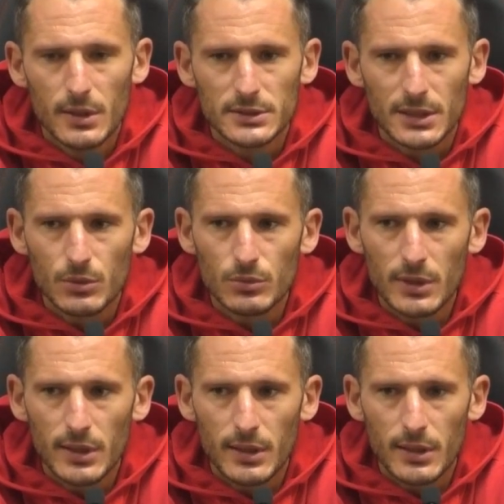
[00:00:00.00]
stato un,
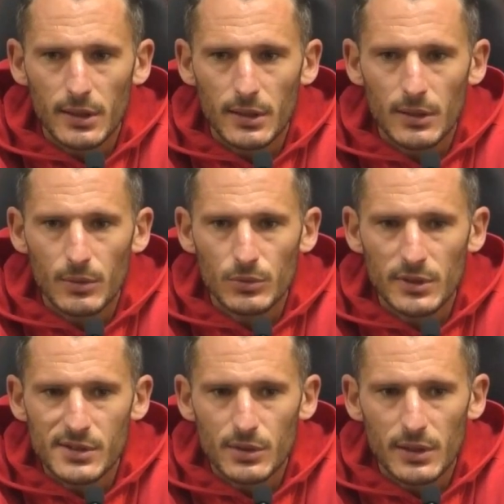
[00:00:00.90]
eh, un
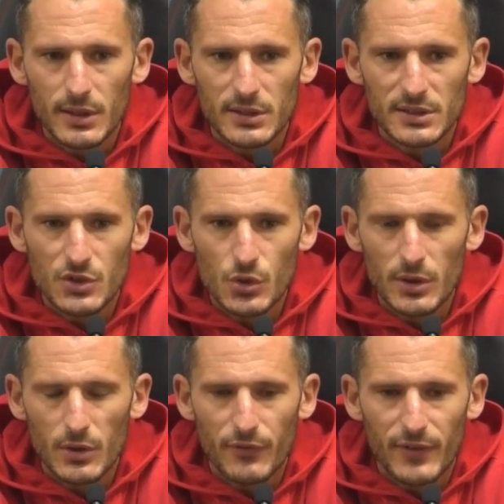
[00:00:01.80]
inizio di stagione
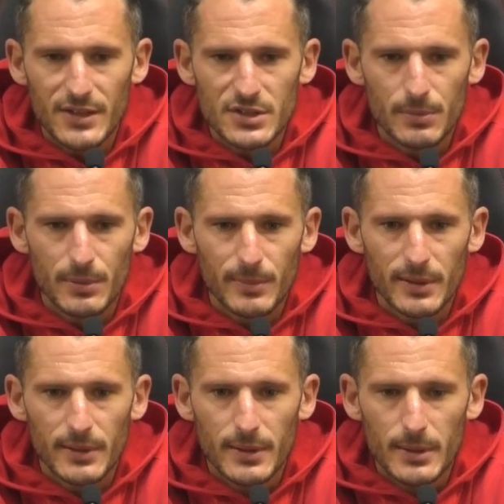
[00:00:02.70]
non facile per me